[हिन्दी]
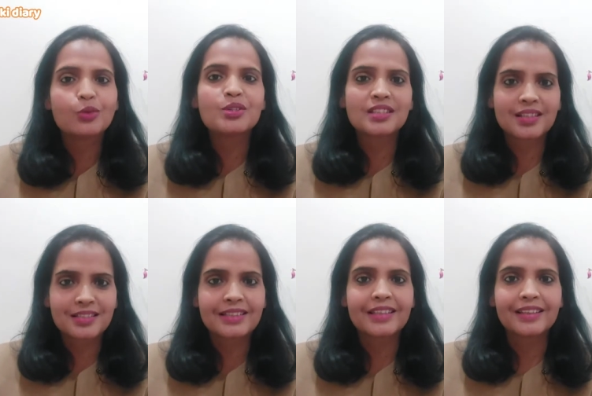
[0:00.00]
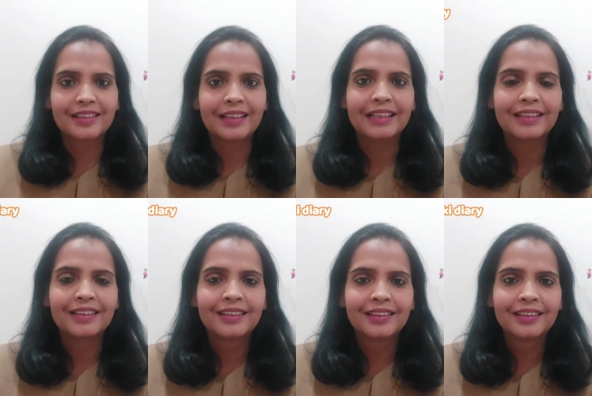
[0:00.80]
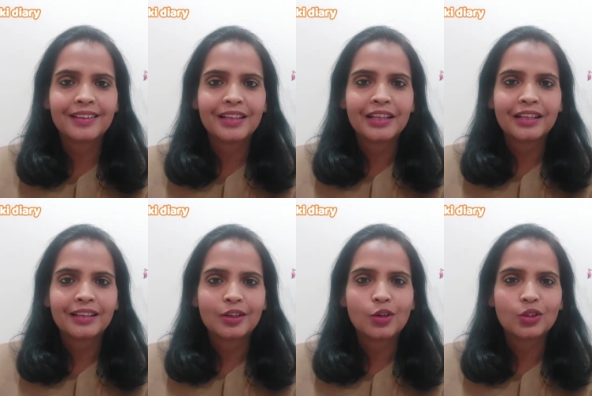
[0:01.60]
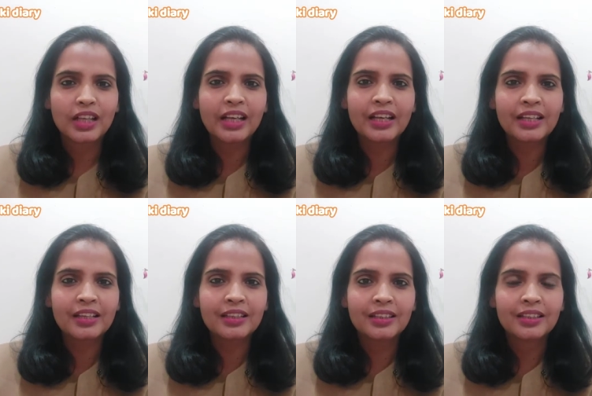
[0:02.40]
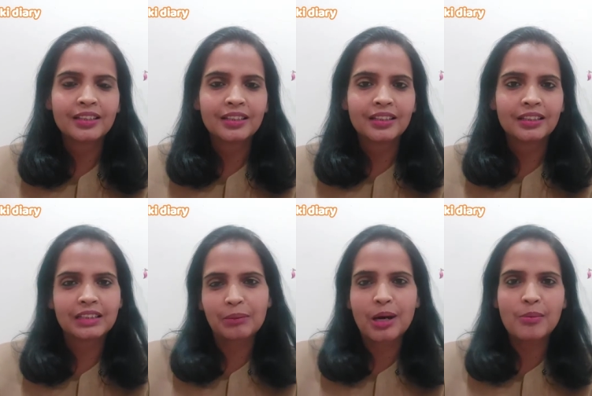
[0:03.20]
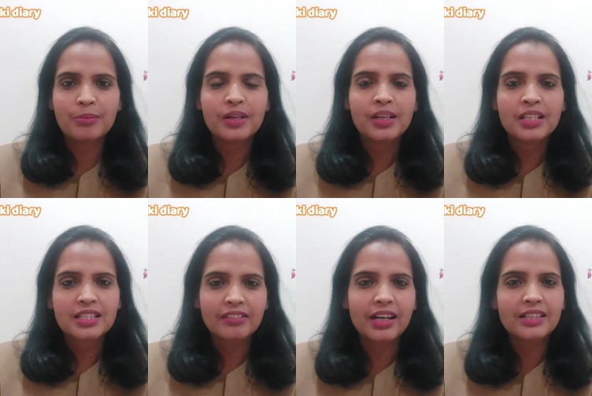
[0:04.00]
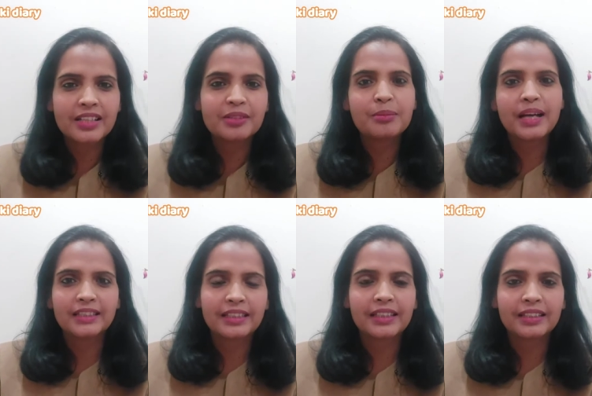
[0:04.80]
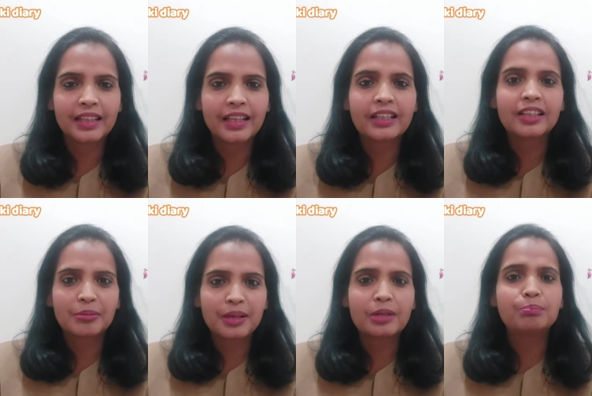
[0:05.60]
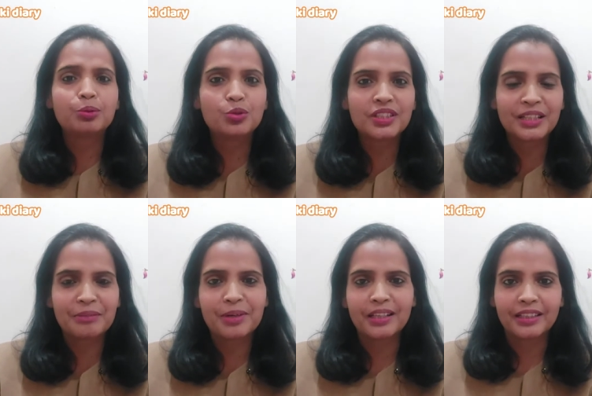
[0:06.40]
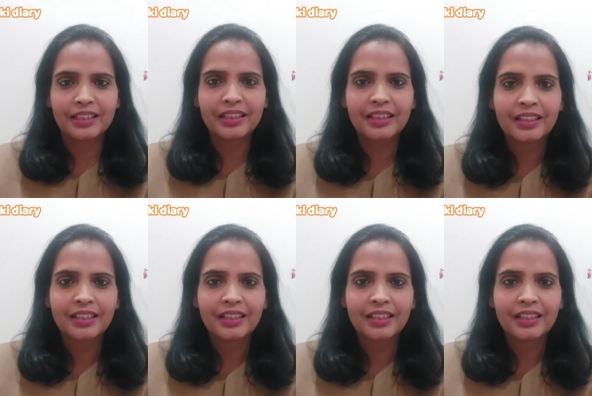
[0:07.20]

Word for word: क्यों इस तरह से देख रही है होता है ना कि तमाम सवाल जहन में आते रहते हैं लेकिन कई बार हम पूछ नहीं पाते